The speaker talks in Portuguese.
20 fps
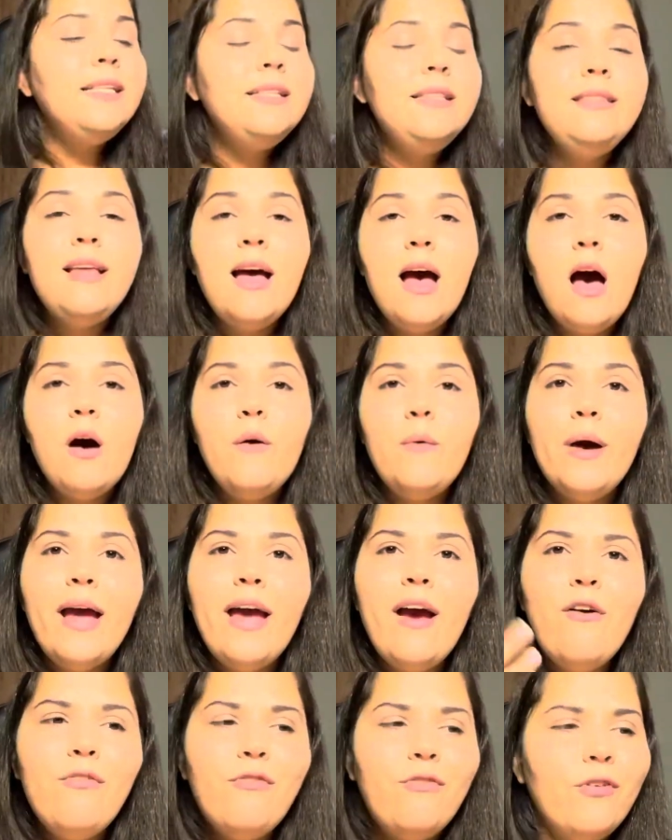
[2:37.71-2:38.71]
Então
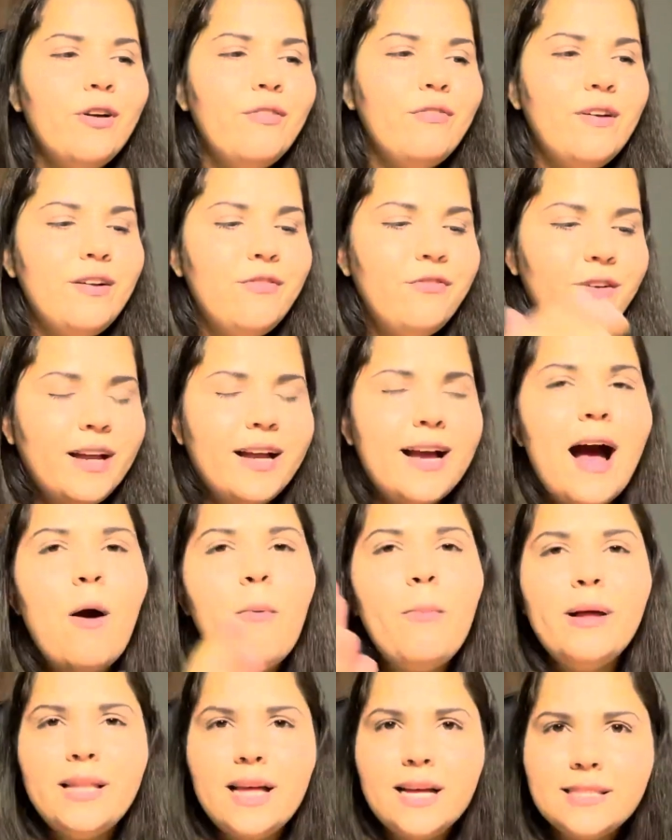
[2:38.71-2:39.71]
eu fui verificar
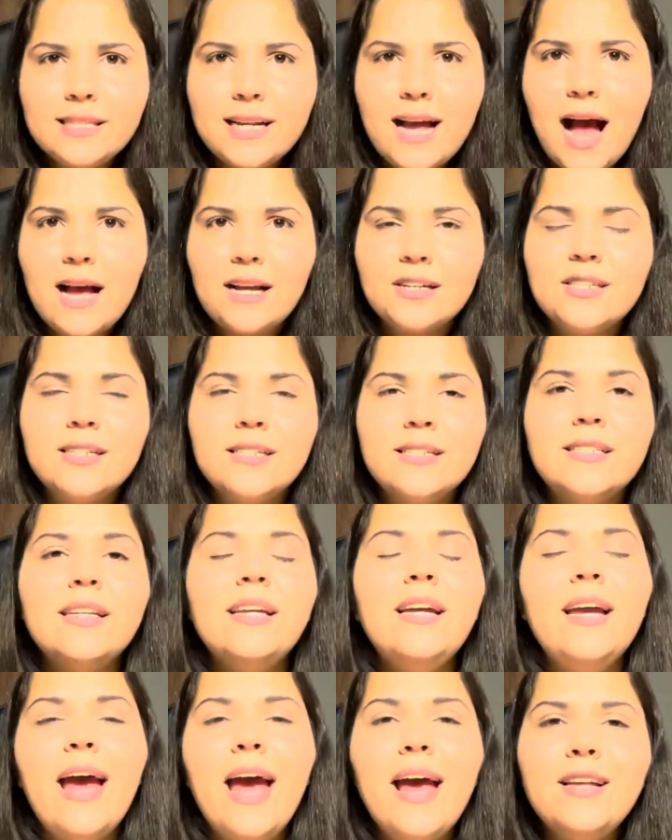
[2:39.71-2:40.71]
uma das caixas
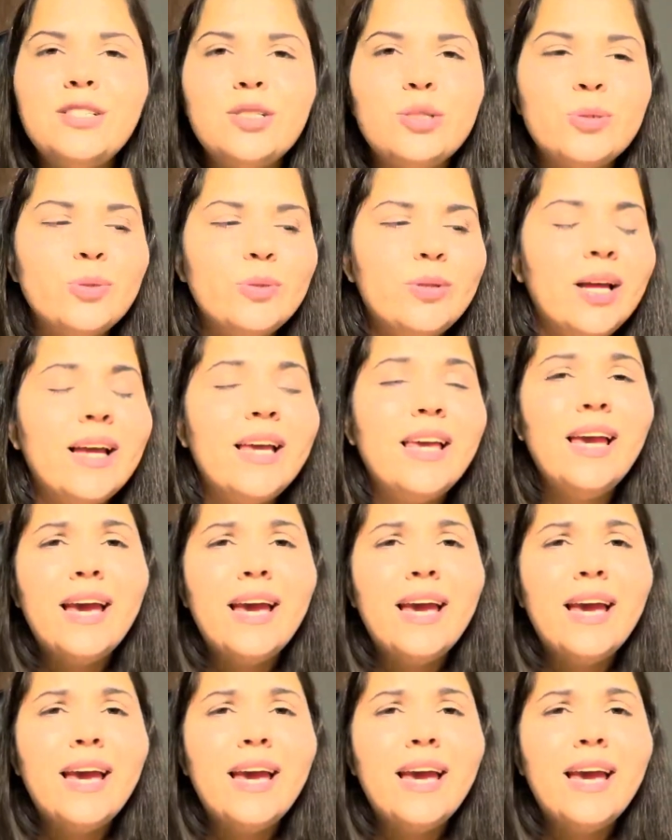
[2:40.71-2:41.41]
e resulta que